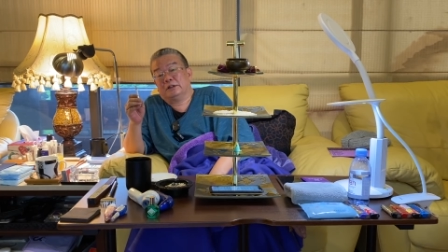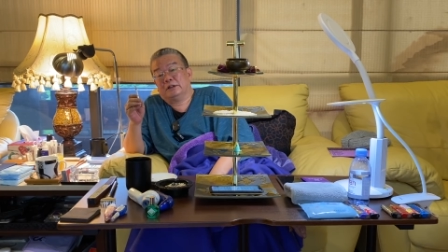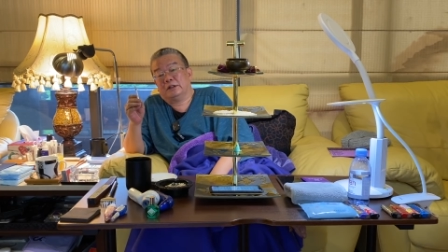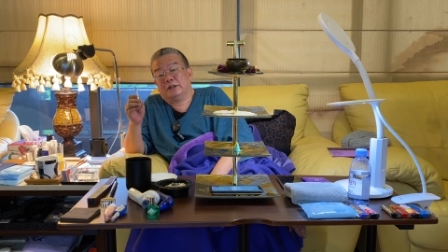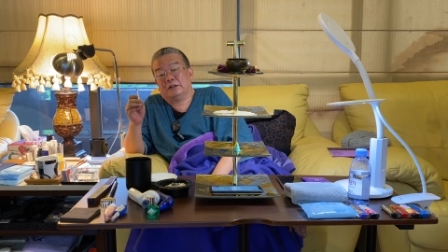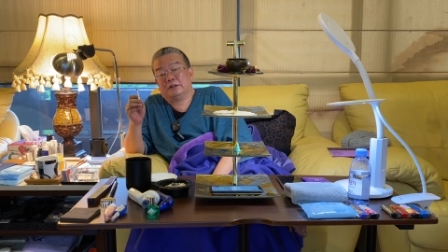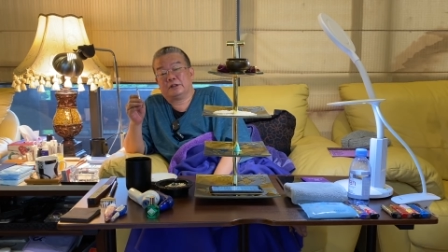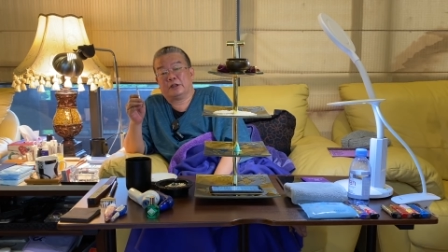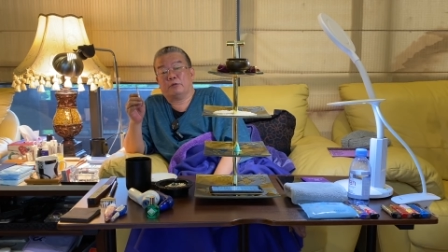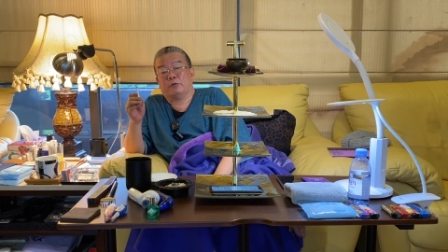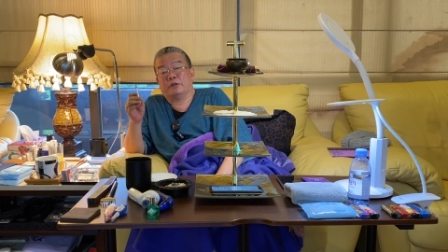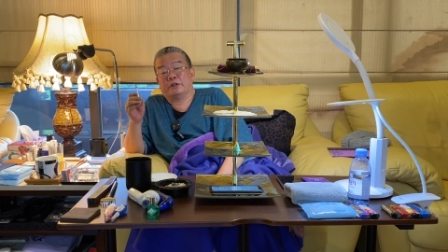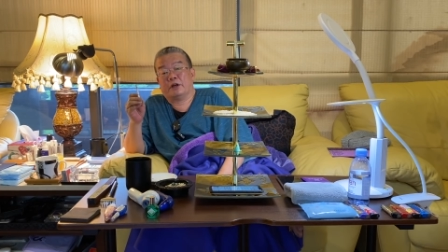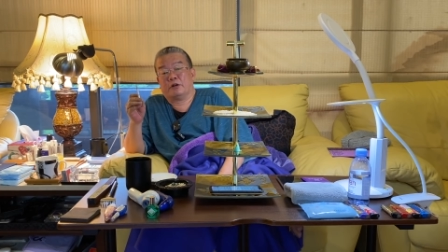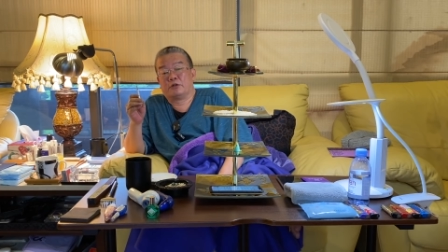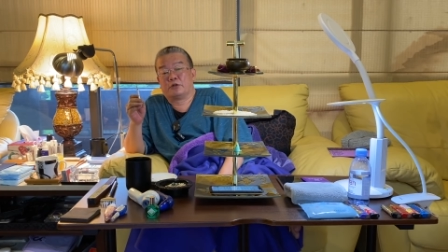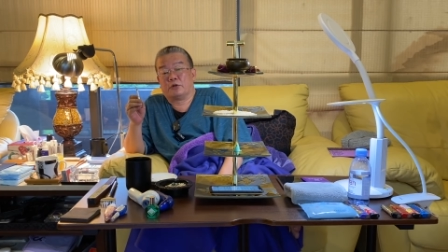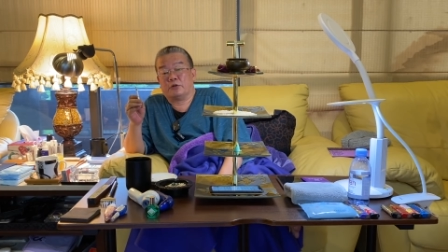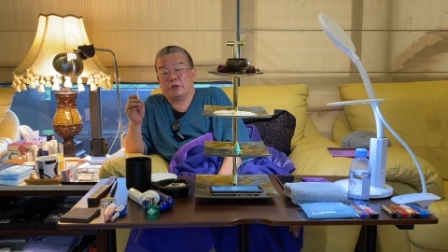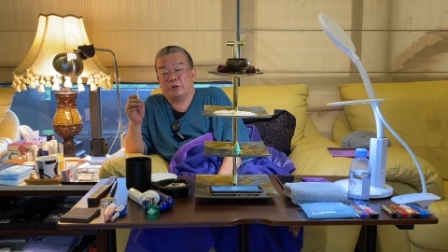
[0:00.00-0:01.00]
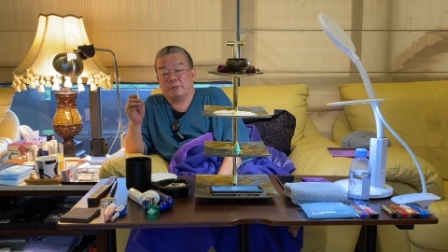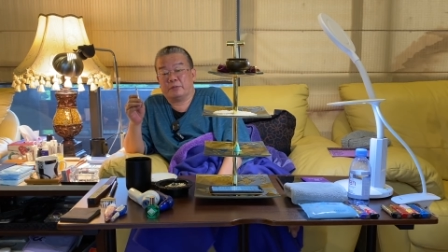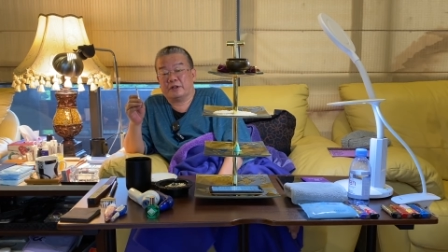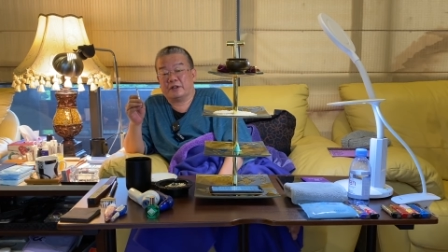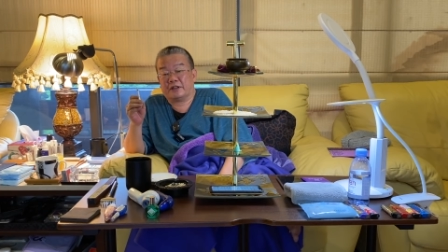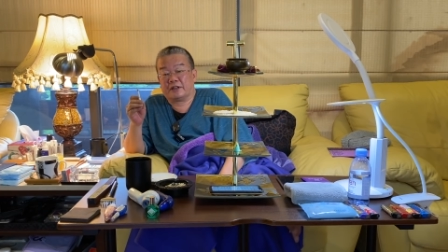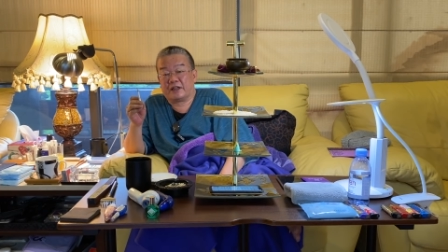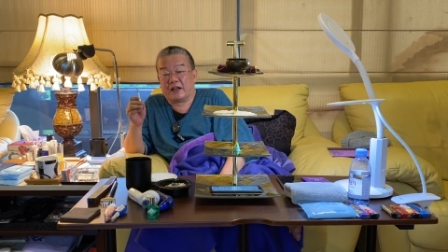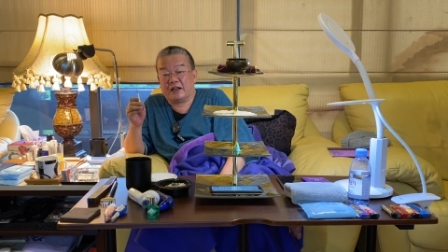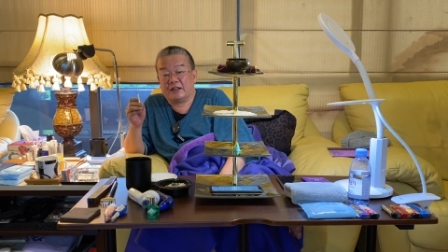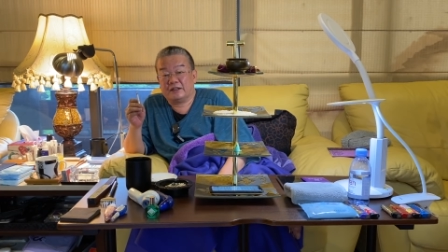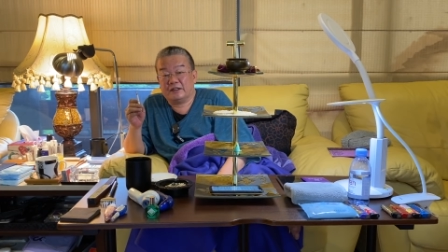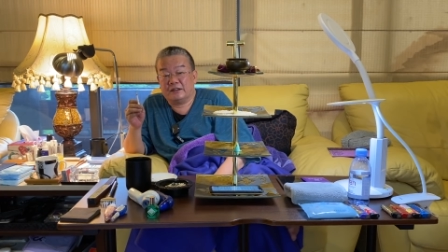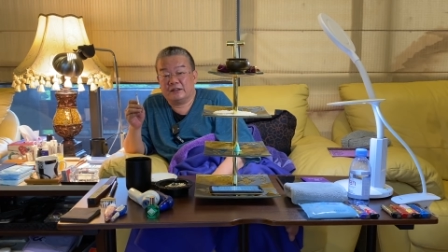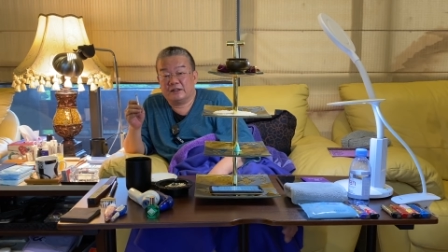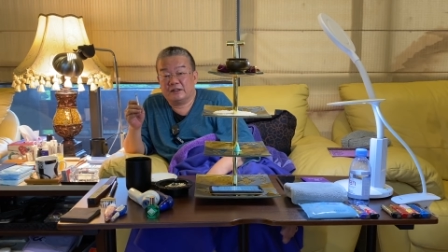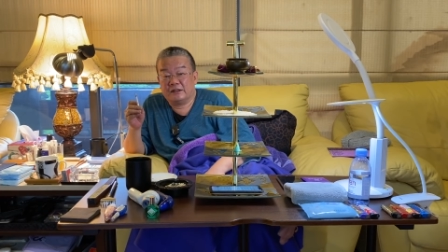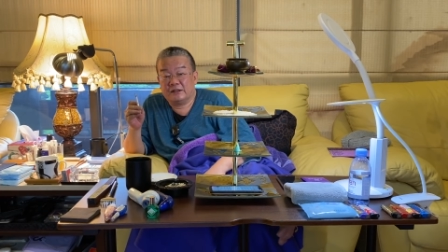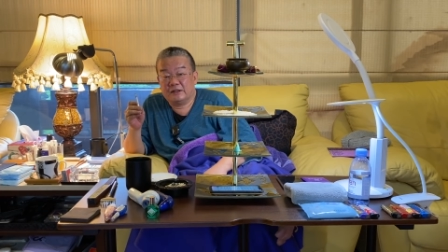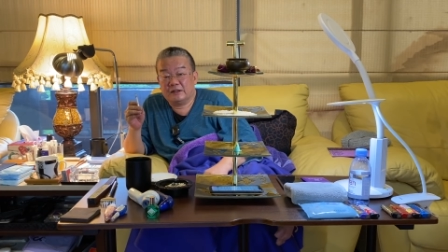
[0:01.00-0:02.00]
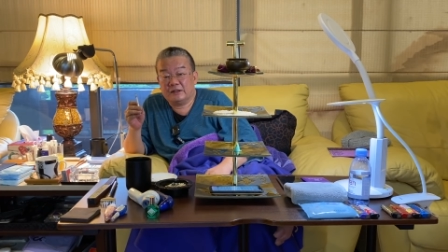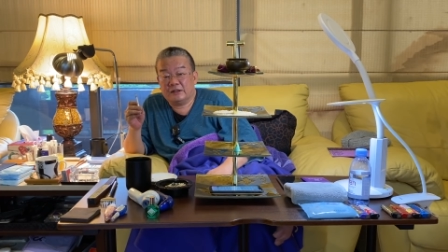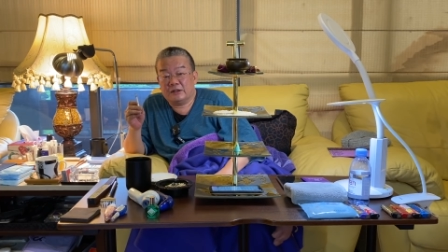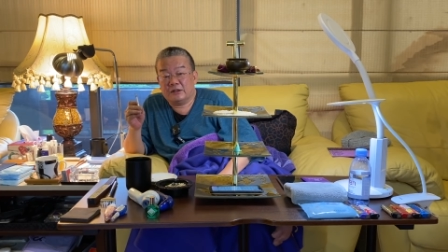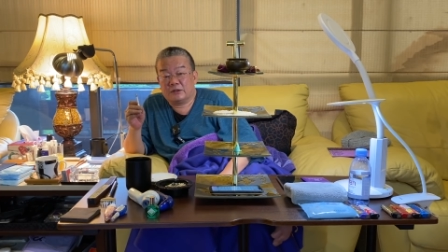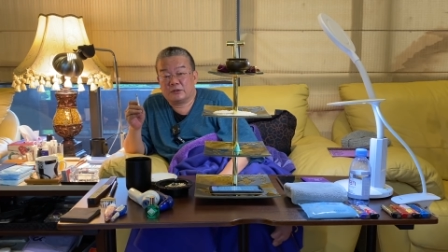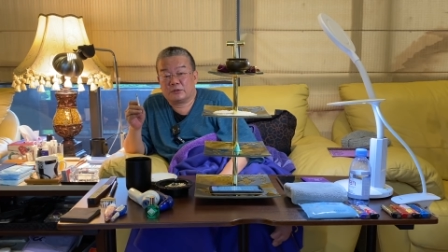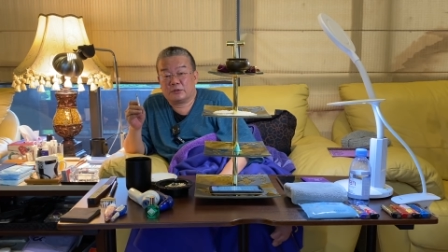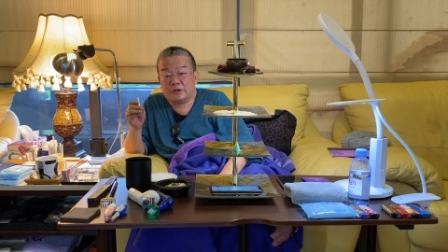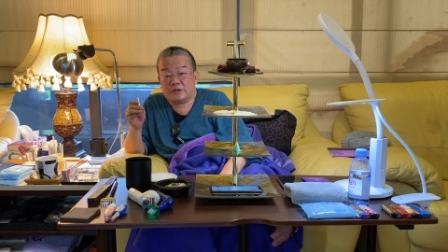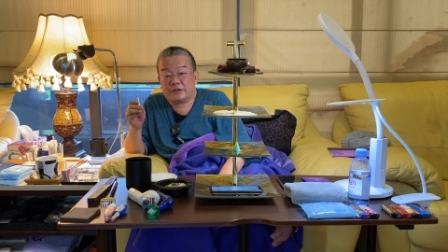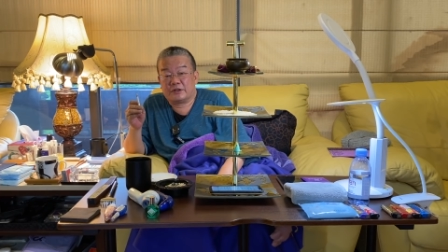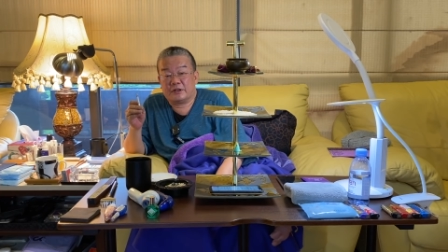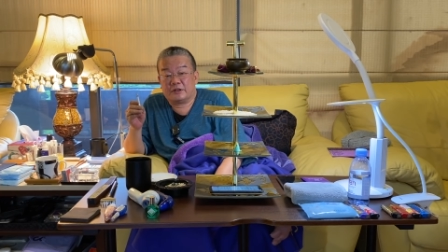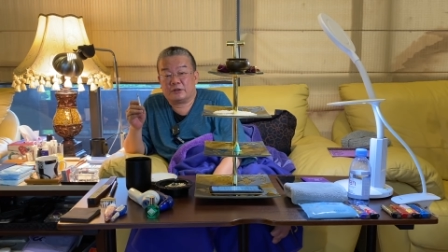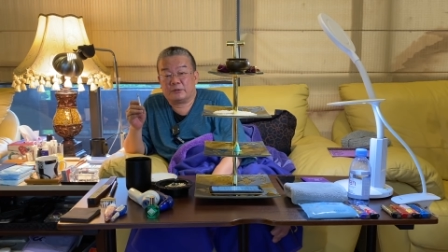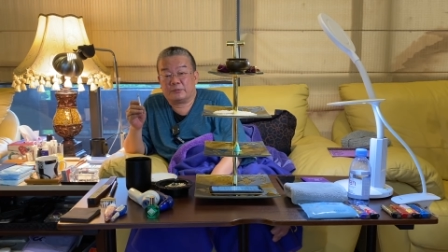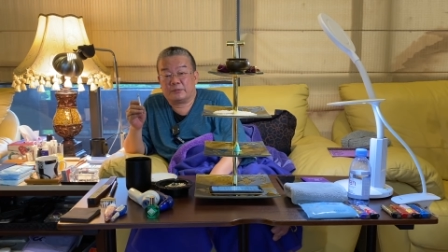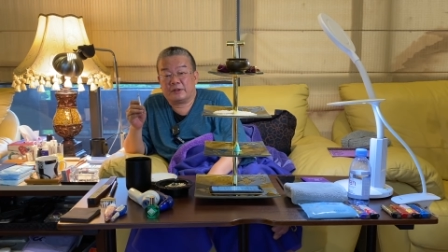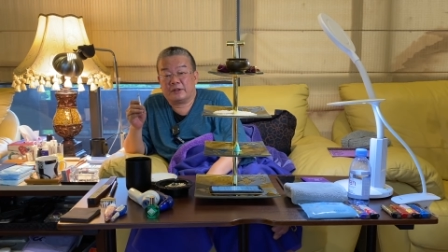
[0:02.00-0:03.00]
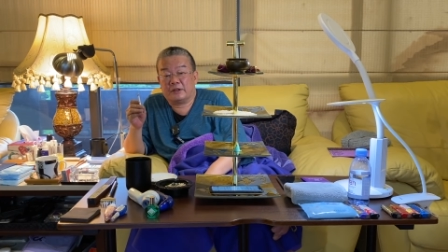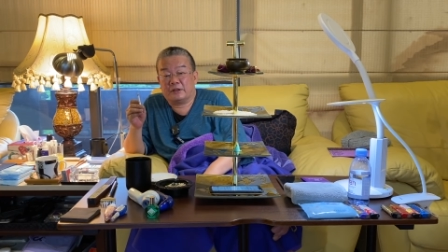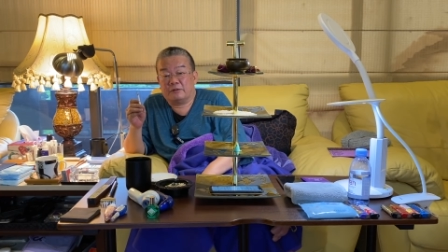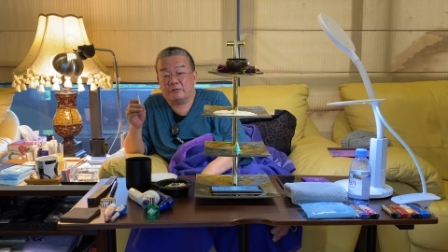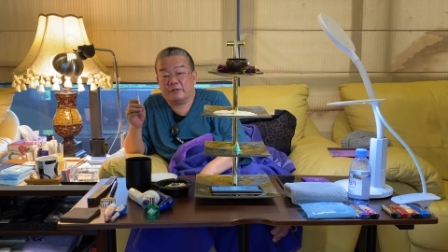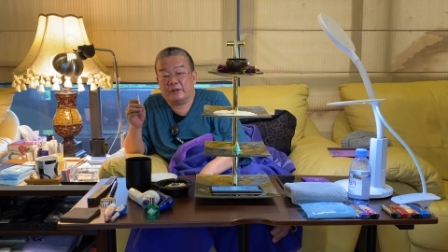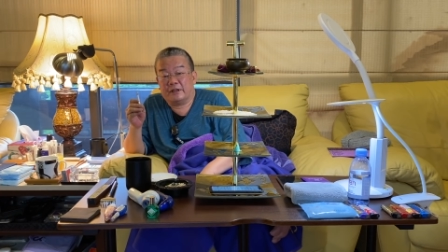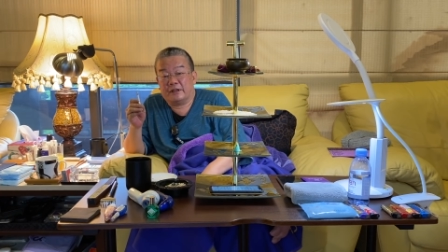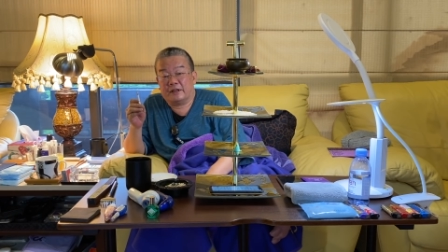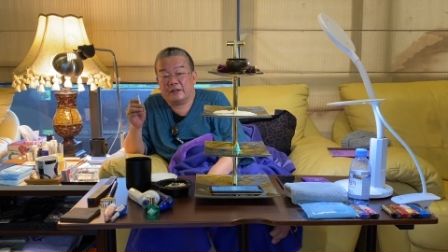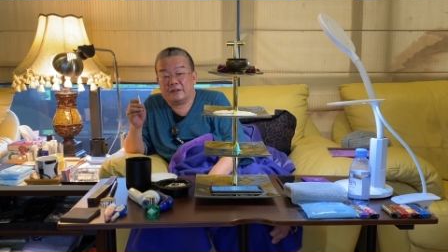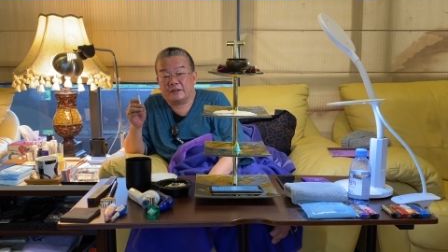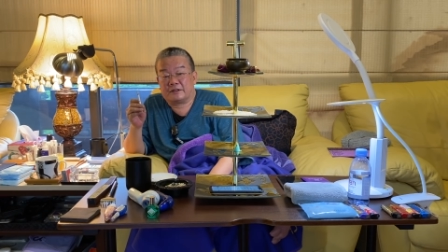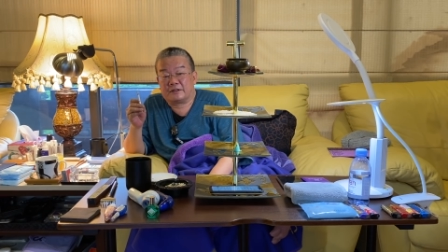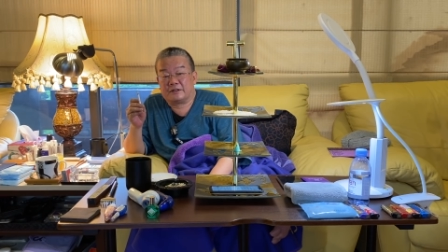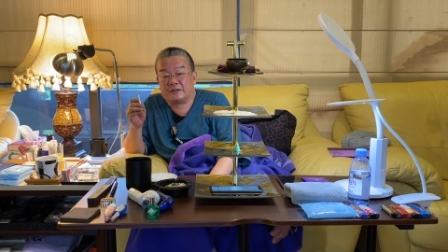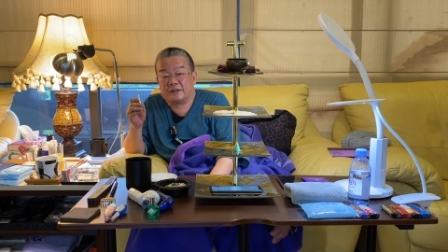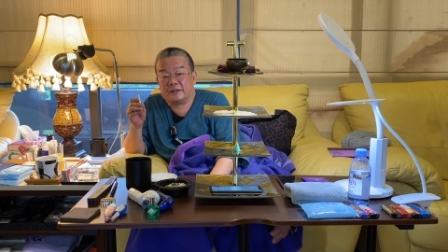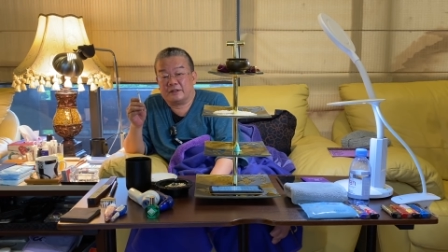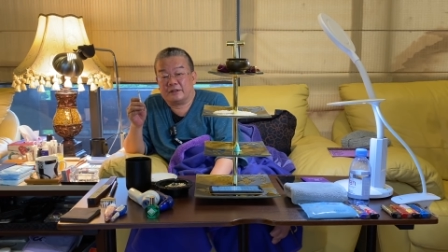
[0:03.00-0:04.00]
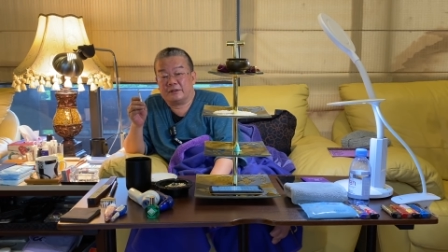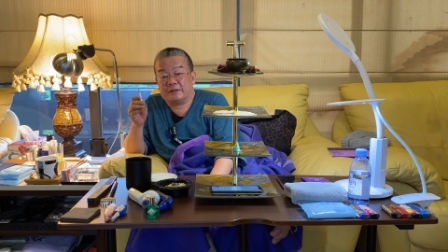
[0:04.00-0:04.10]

而且我要求你不能答应，所以现在就变得很为难了，是这样。